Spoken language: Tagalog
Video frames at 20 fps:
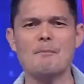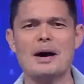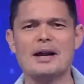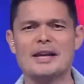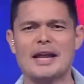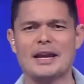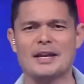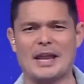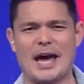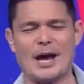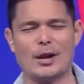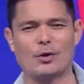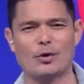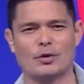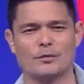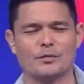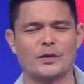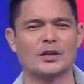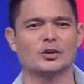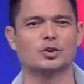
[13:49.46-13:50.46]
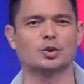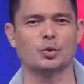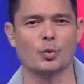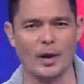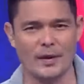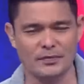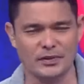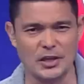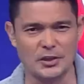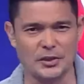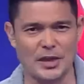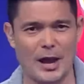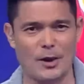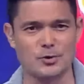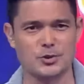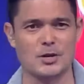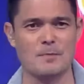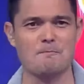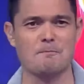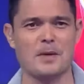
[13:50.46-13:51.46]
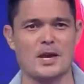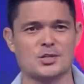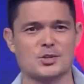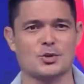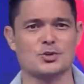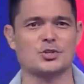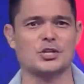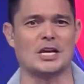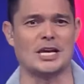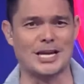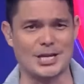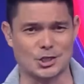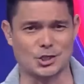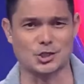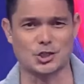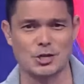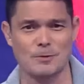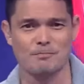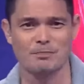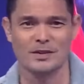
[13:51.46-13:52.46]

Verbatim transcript: mananalo ng 20,000 pesos each.